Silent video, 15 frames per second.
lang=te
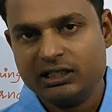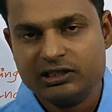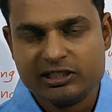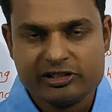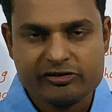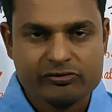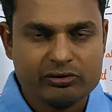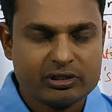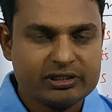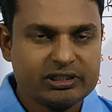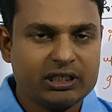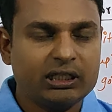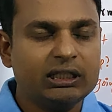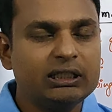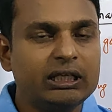నేను తీసుకోవడం
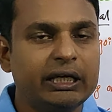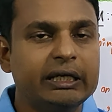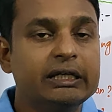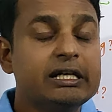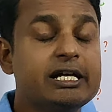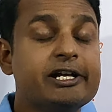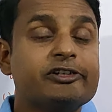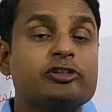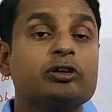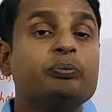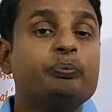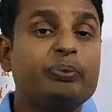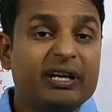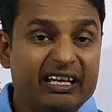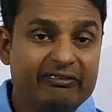జరిగింది సో
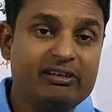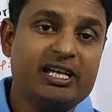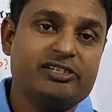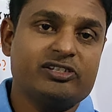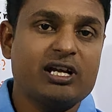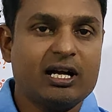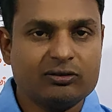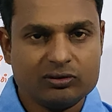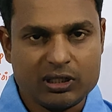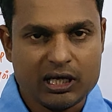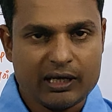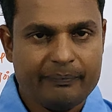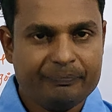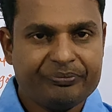ప్రీవియస్గా కూడా